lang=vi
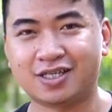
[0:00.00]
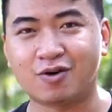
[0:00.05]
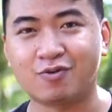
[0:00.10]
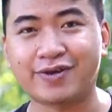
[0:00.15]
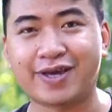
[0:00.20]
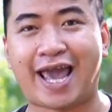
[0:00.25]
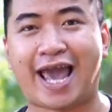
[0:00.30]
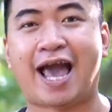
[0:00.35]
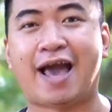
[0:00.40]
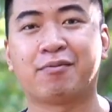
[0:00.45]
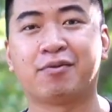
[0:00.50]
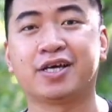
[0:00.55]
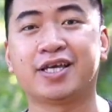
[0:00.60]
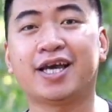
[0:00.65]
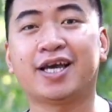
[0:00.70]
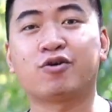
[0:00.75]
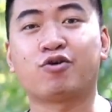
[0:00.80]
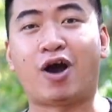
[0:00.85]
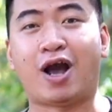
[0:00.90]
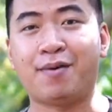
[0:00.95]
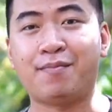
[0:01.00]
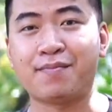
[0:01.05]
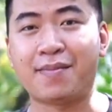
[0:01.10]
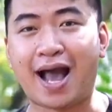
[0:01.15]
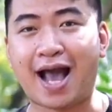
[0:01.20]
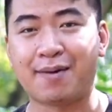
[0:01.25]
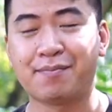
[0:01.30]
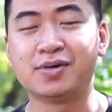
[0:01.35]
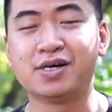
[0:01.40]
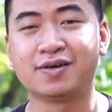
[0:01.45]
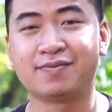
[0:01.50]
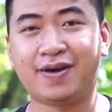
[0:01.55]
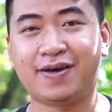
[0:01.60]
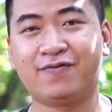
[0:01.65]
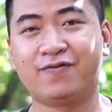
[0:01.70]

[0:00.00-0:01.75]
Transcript: trong nhà mọi người nhé khoảng 30